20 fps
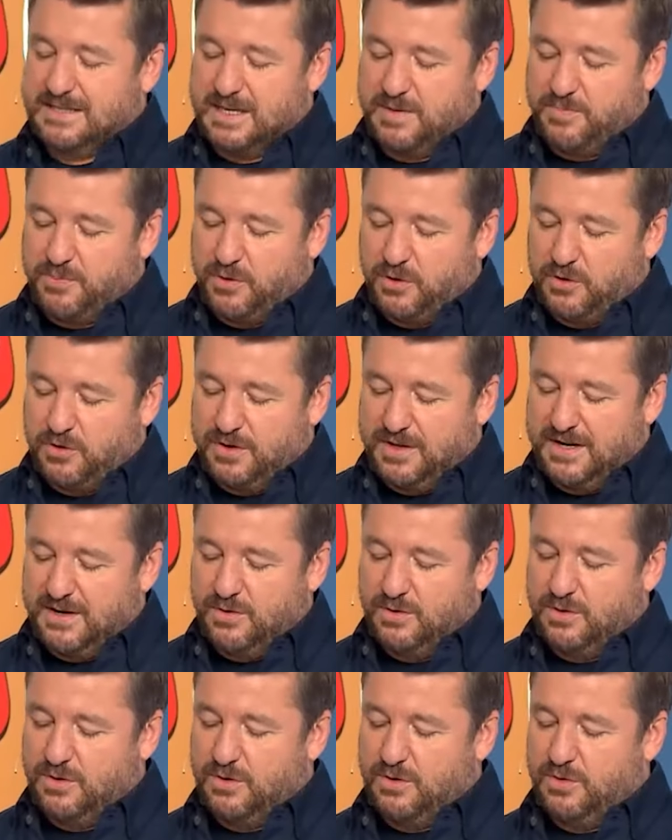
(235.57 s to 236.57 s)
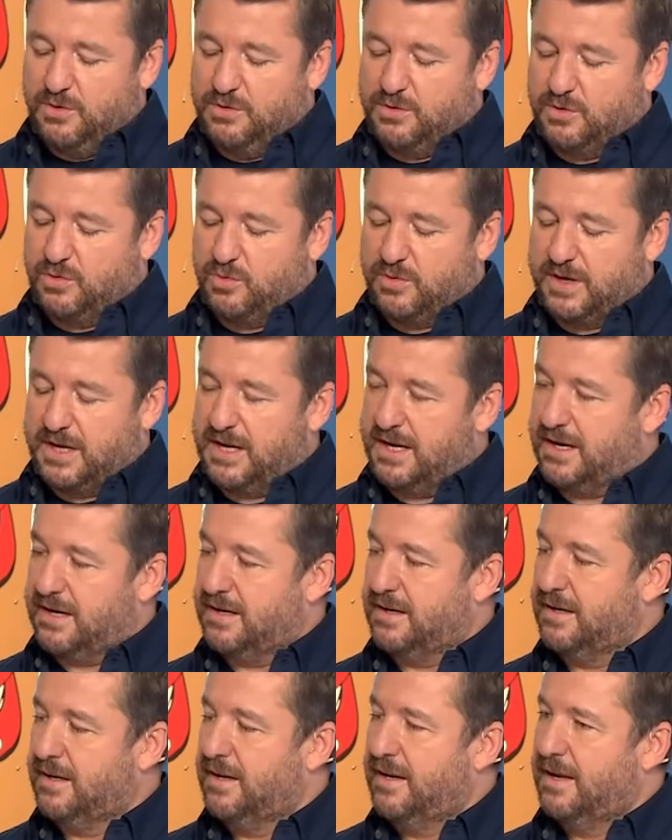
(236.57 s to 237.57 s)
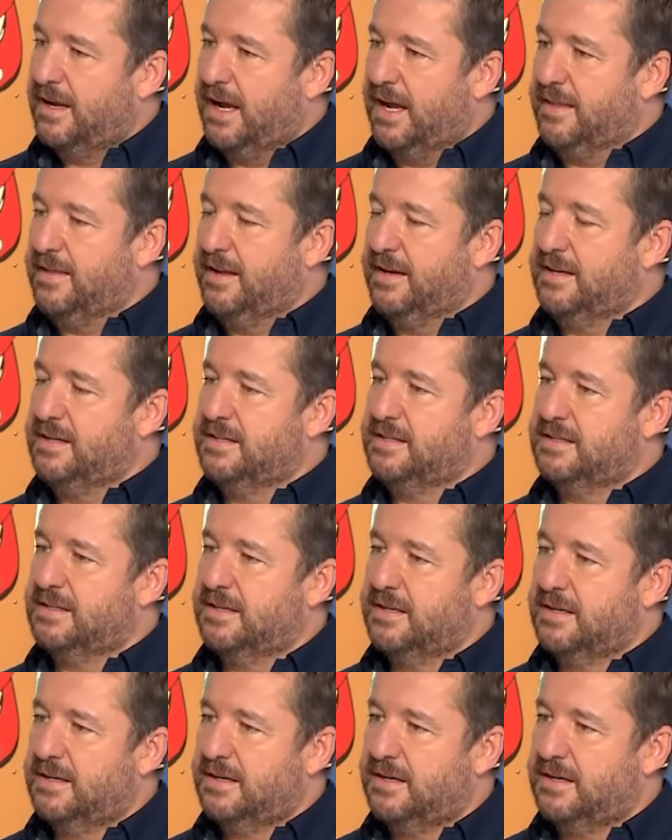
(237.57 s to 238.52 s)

qui peut redonner le, sourire à Nelly